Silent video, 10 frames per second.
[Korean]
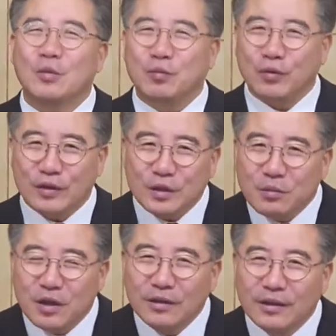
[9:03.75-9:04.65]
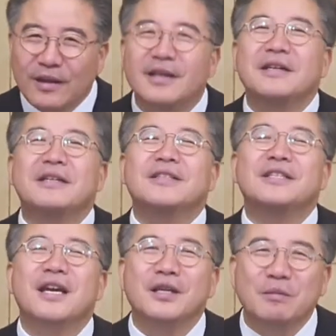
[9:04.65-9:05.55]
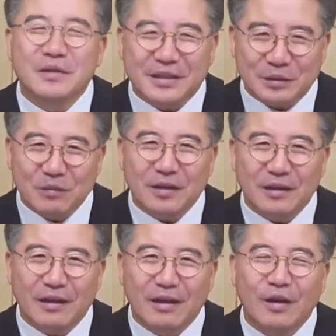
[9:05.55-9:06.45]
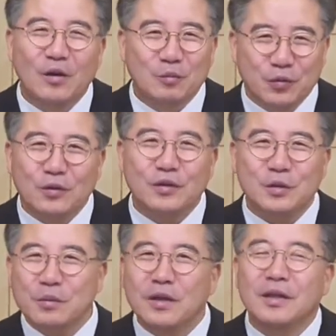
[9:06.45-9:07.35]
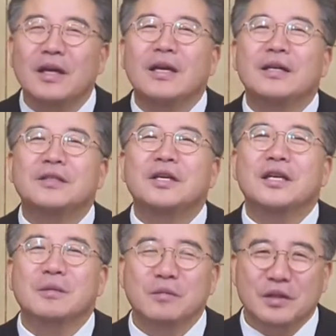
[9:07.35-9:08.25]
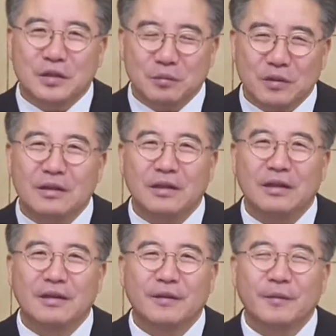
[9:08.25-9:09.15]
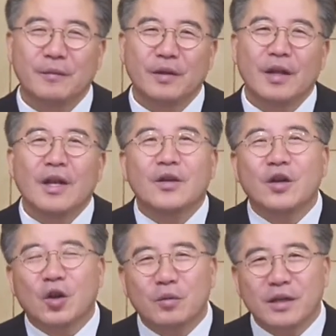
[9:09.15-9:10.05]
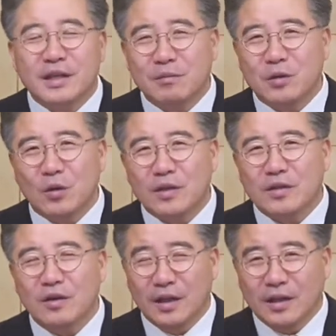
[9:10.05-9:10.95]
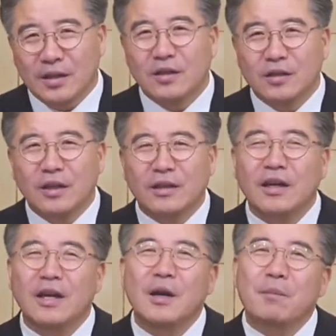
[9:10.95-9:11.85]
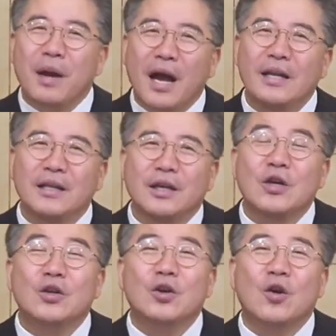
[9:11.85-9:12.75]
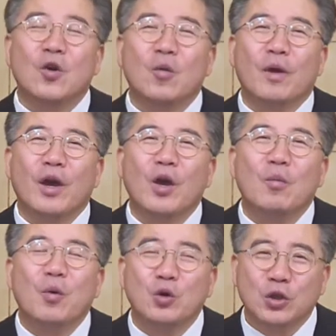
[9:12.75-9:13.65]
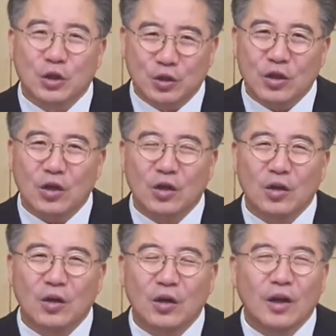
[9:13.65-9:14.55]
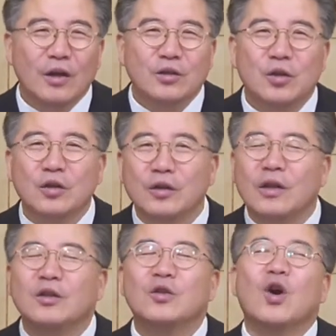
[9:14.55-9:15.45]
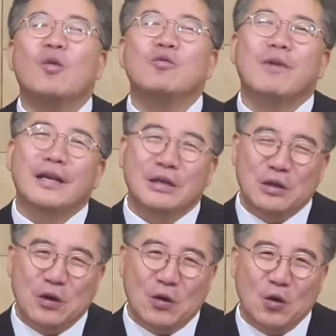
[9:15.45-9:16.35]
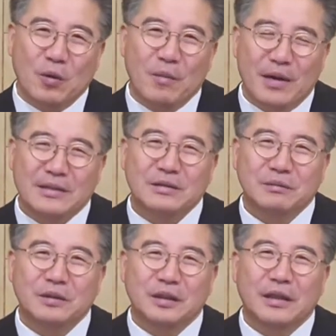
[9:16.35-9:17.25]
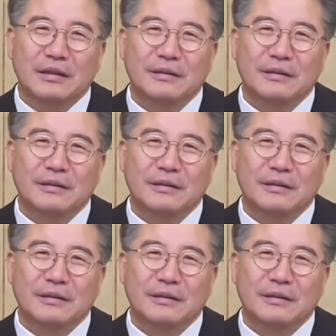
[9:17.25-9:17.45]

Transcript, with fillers: 부르시면 책임지십니다. 부르시면 책임지십니다. 여러분의 삶 속에서 이런 일들 많이 경험해 보셨죠? 저는 너무 많이 경험해 봤습니다.